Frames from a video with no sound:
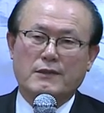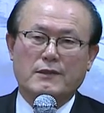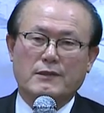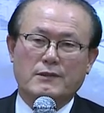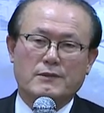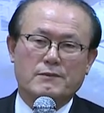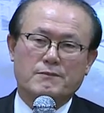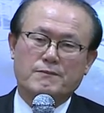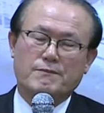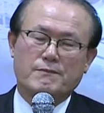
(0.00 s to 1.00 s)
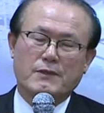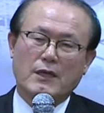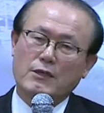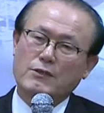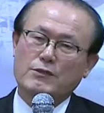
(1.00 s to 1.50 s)
어,
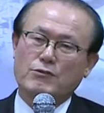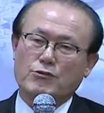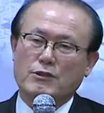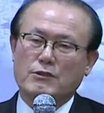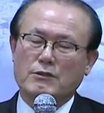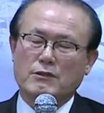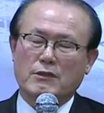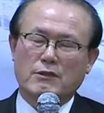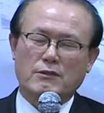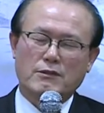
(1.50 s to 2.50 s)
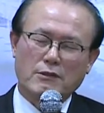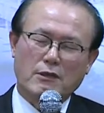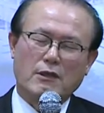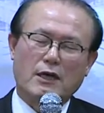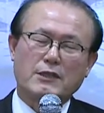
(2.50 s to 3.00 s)
하는 것을 우리는
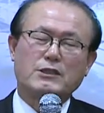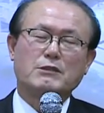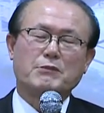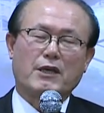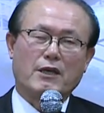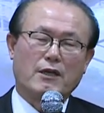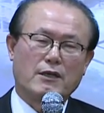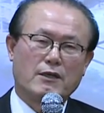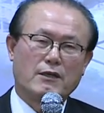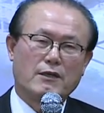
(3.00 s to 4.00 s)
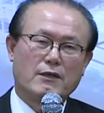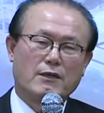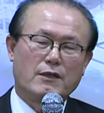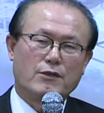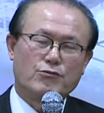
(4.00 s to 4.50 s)
늘 아침에
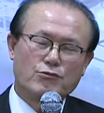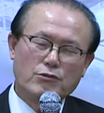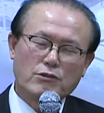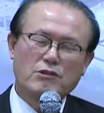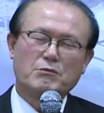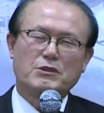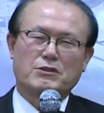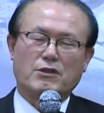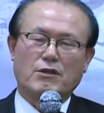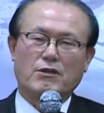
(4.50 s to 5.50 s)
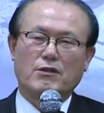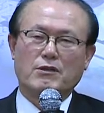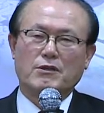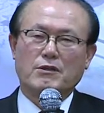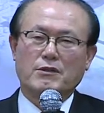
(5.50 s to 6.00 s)
예, 눈을 뜨면서
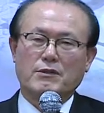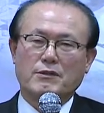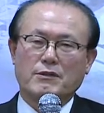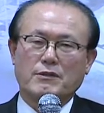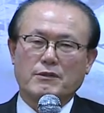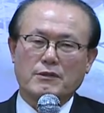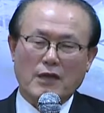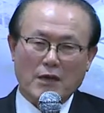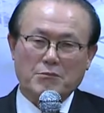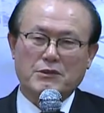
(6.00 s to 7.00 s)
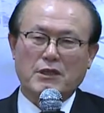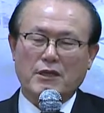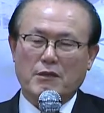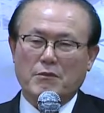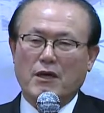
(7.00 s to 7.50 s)
그
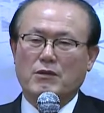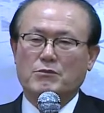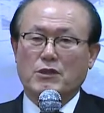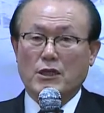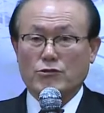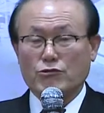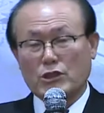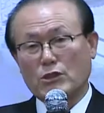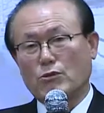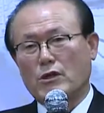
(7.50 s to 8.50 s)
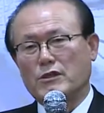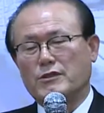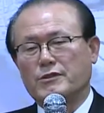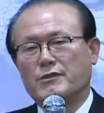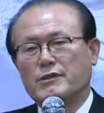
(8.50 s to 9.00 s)
감사의 마음을 가지고
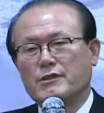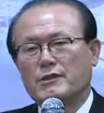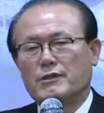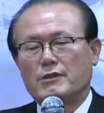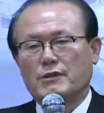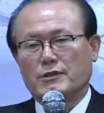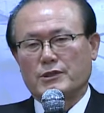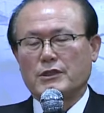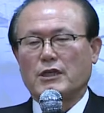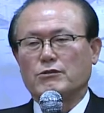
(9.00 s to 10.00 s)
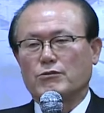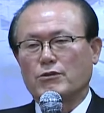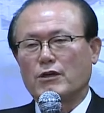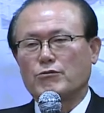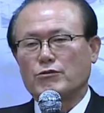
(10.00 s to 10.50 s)
기도하는 어,
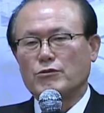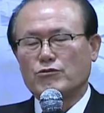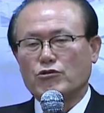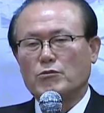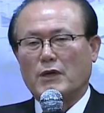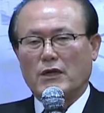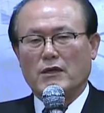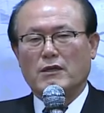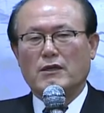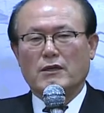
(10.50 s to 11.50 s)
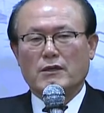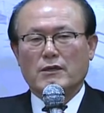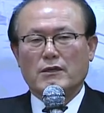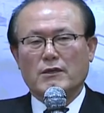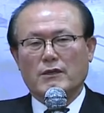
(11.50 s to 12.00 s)
시간으로 하루를 출발해야
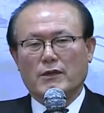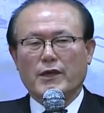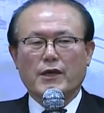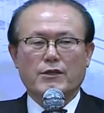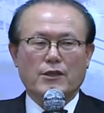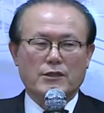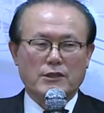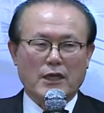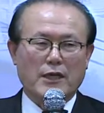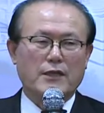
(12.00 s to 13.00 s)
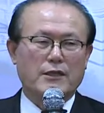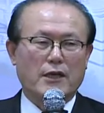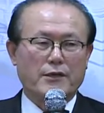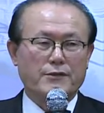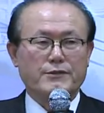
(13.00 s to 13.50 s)
되지
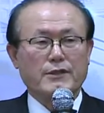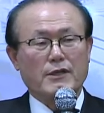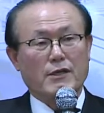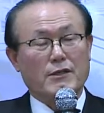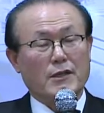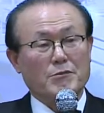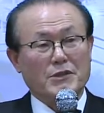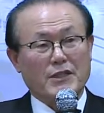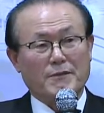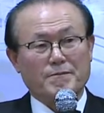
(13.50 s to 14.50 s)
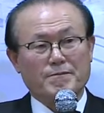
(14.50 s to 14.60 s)
않겠나 이런 생각을 합니다.